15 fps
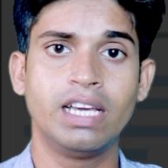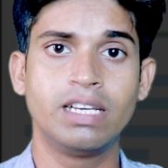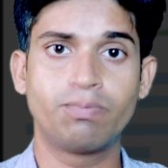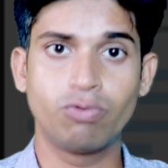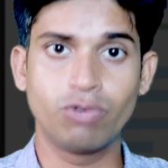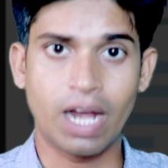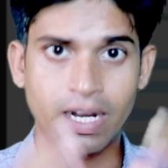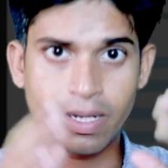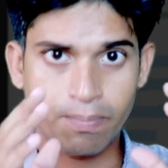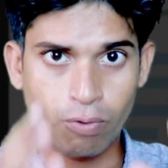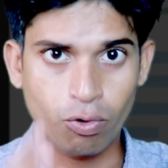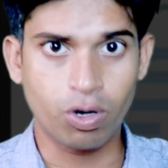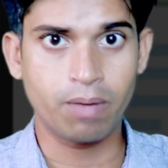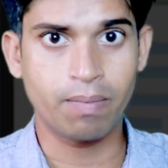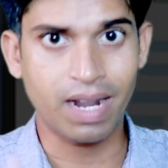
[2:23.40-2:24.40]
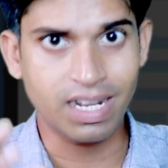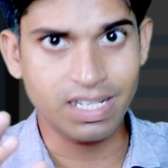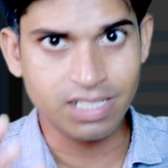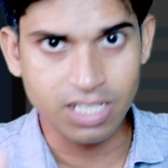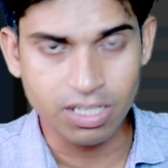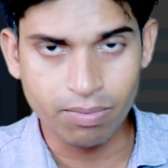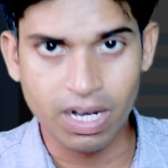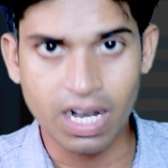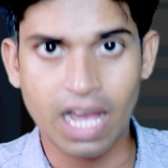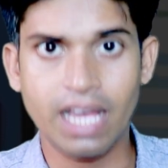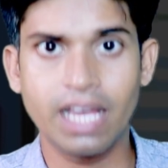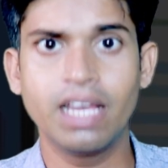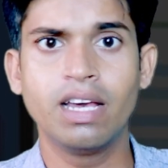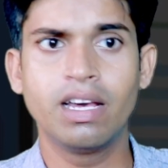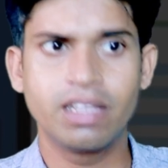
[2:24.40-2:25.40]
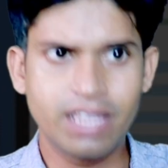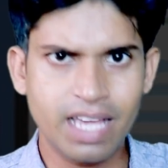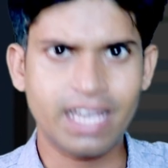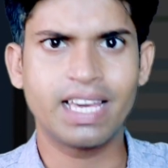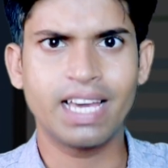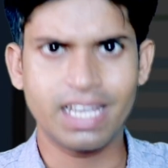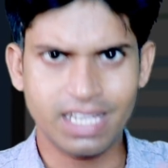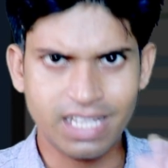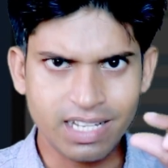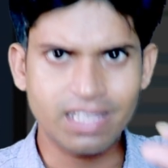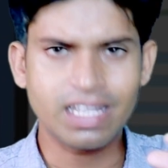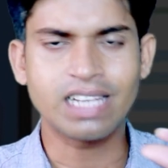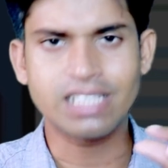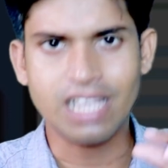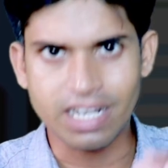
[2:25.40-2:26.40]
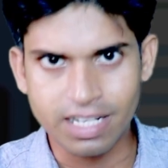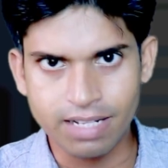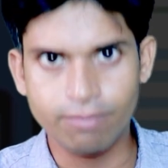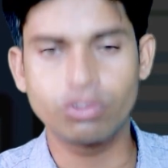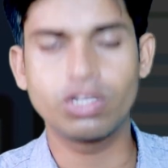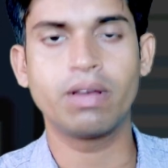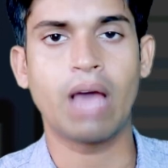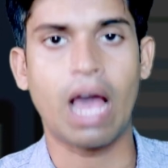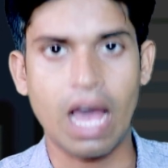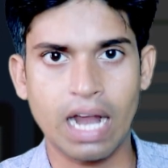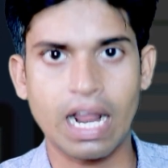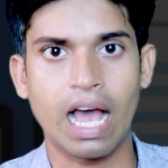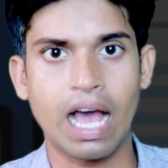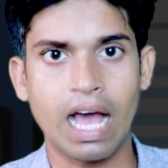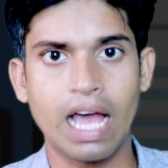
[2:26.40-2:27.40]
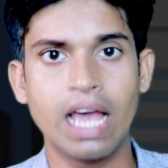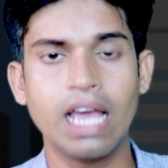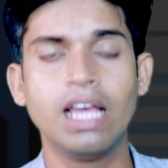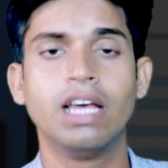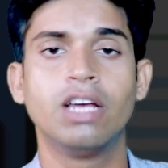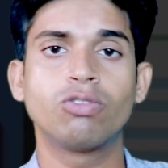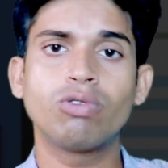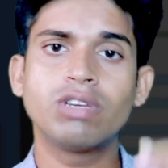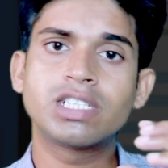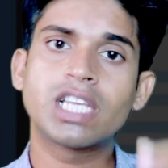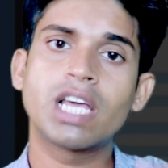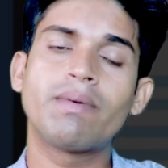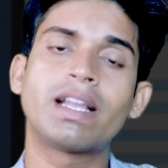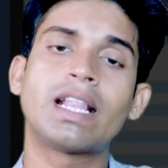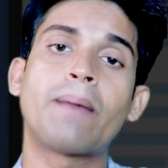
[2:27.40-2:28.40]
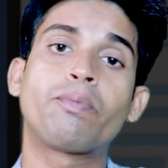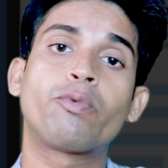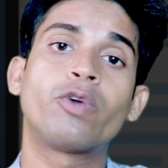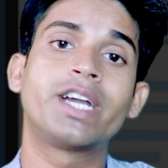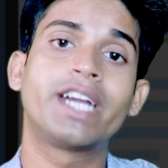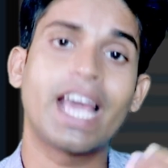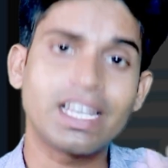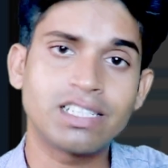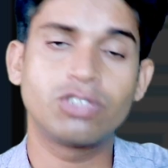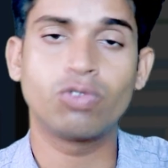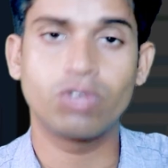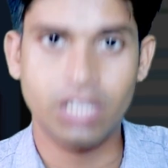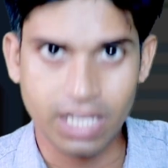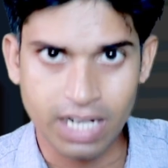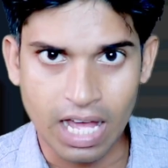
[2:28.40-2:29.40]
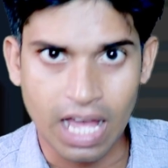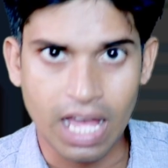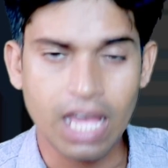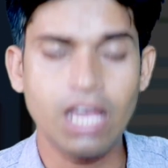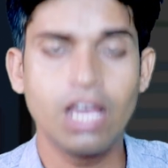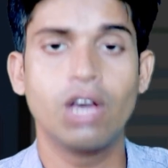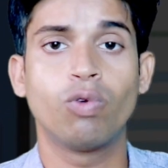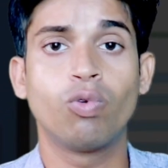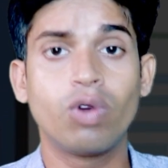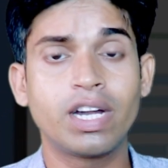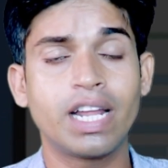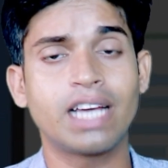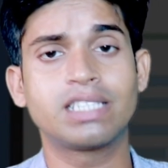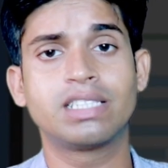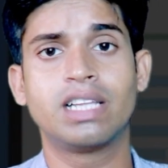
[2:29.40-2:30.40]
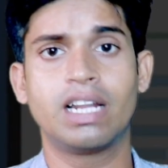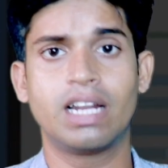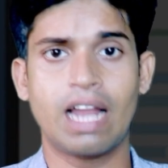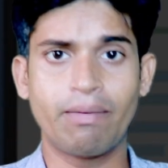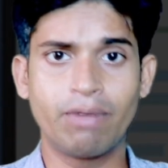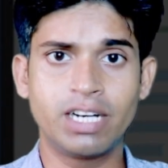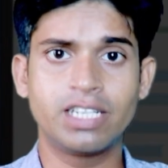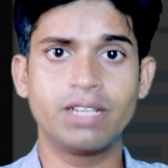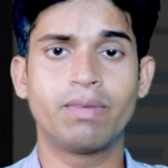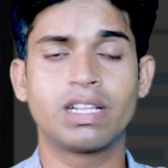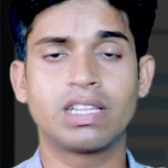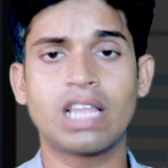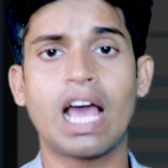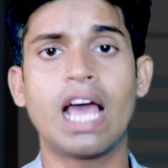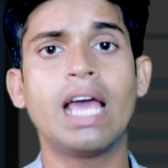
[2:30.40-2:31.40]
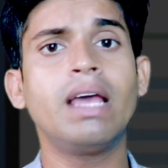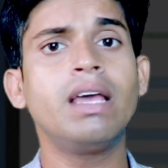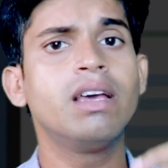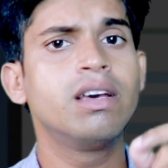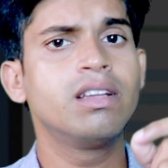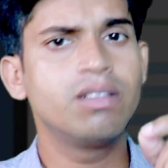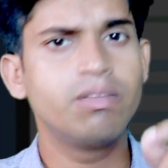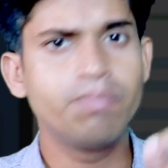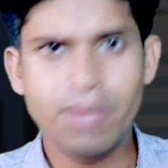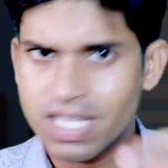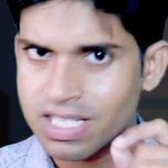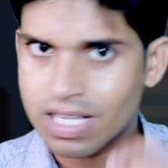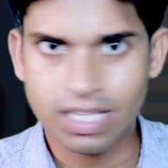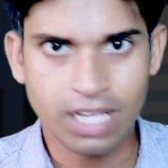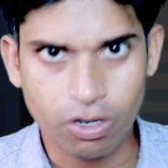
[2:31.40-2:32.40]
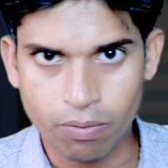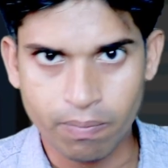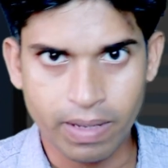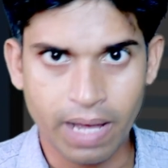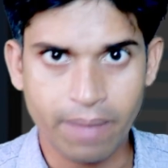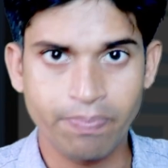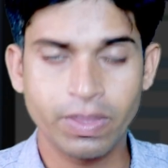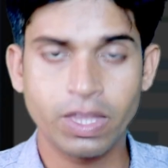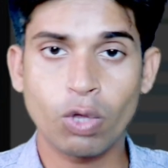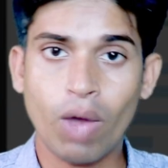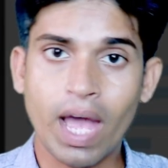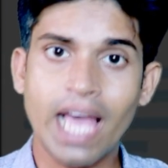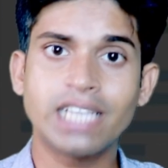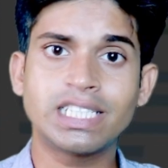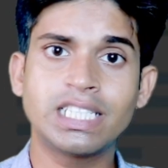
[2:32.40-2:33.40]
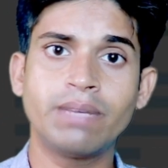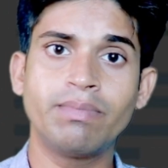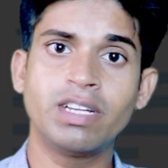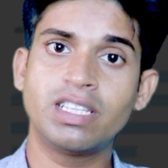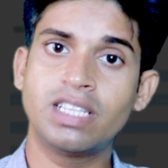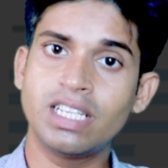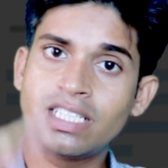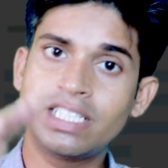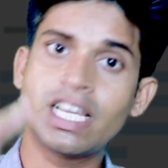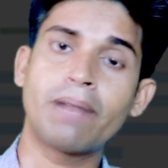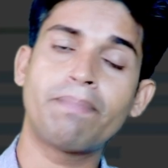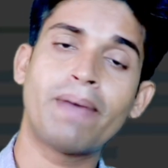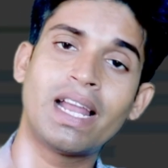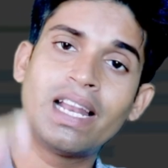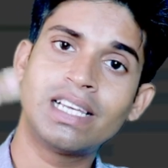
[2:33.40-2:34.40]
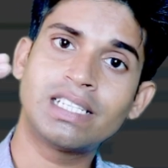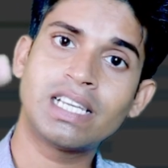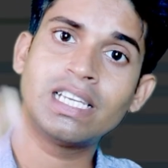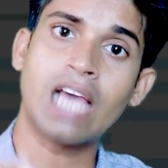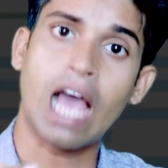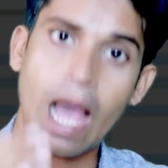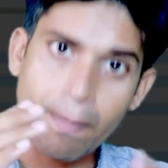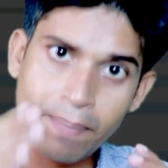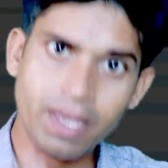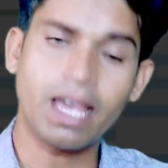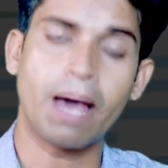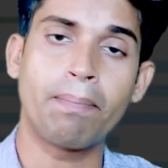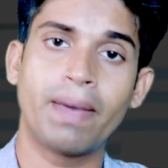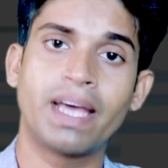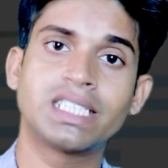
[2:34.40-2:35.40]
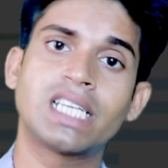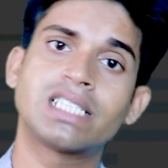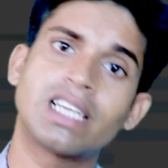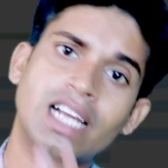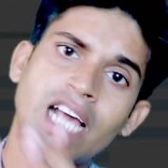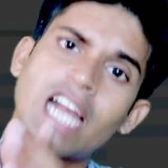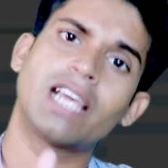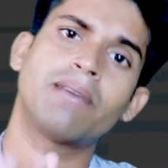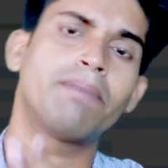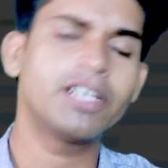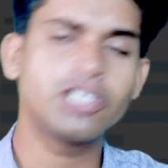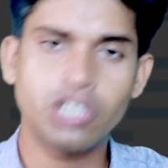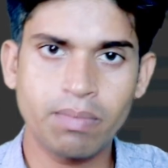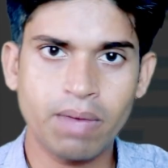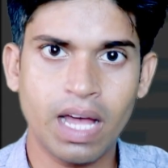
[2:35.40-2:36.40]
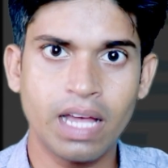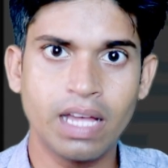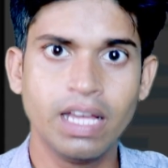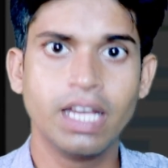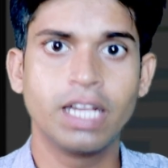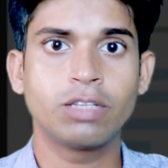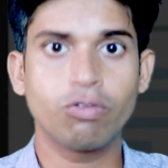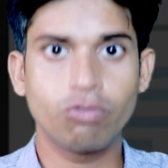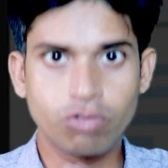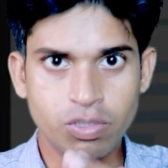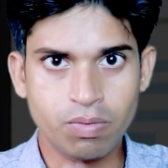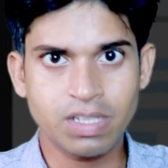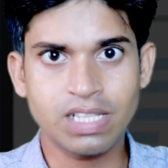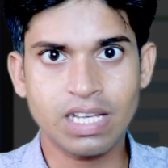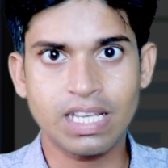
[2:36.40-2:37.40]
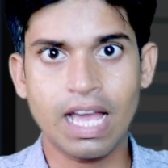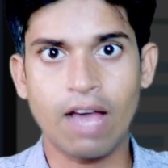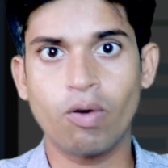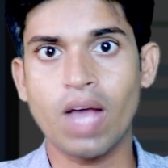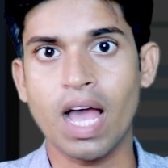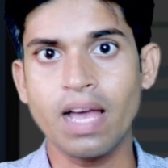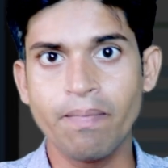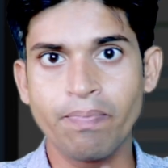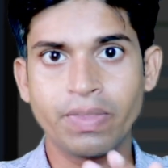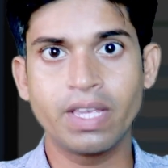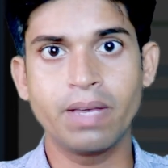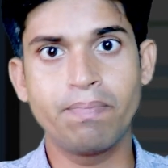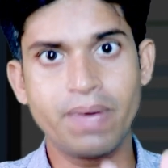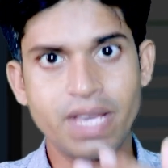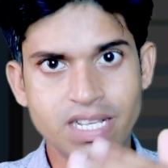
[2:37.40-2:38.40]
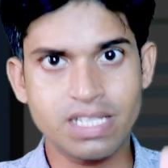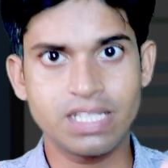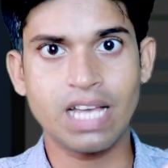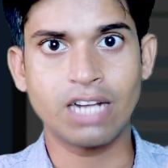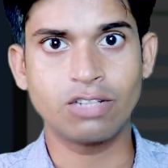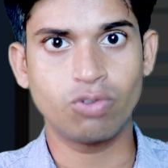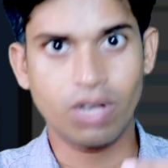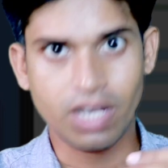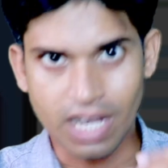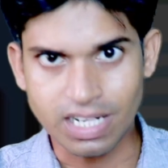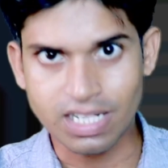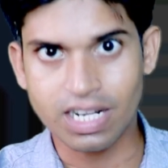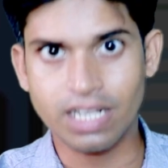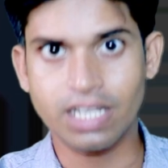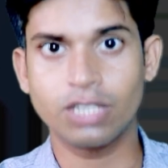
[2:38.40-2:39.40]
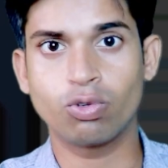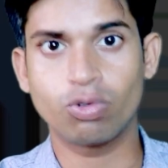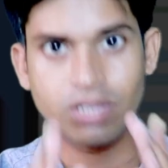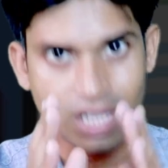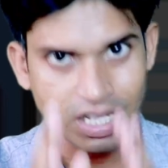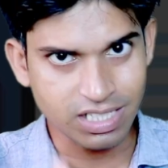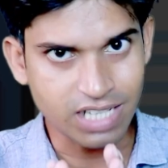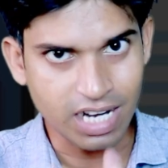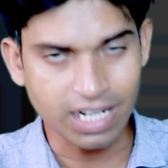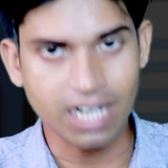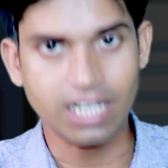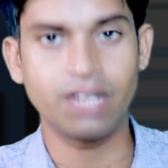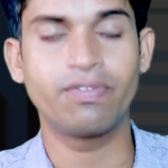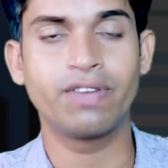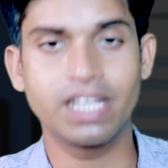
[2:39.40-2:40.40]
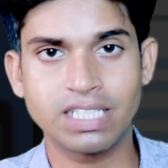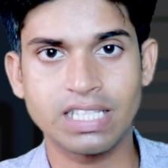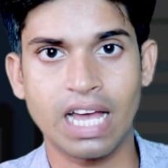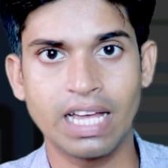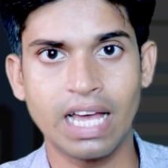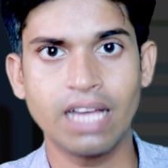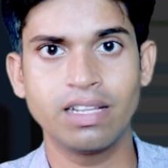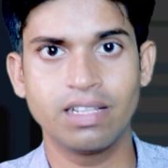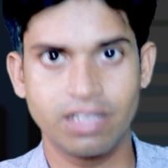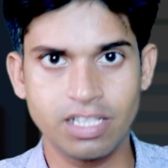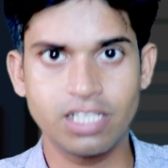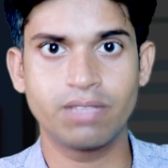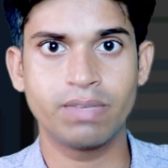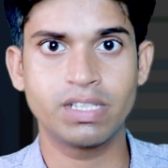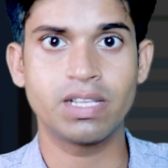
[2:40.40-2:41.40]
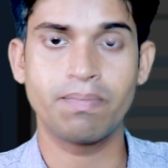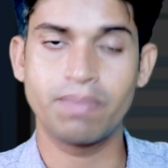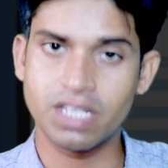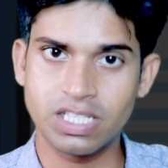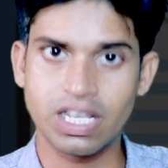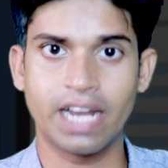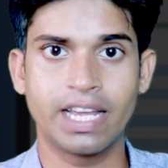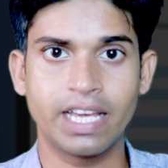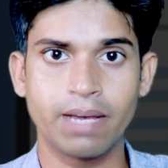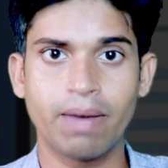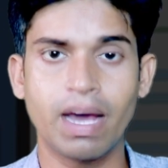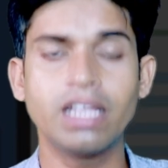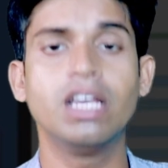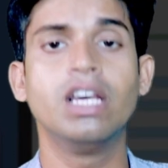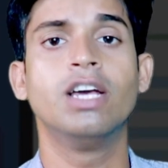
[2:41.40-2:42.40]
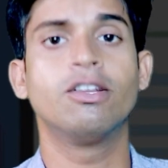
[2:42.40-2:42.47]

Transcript: ये पूरा रिपोर्ट बैलेंस शीट बनाए देखें कितना सैलरी मुझे आ रहा है तो इसके बाद आपको टैक्स जो देना है वो टैक्स लाइबिलिटी बनता है बीस हजार रुपया तो ऐसे में तीस हजार पहले से ही आप ही का पैसा सरकार के पास जमा है तो उसमें से क्या होगा कि बीस हजार जो है कट करके जो दस हजार का डिफरेंस आया तीस में से बीस जाने के बाद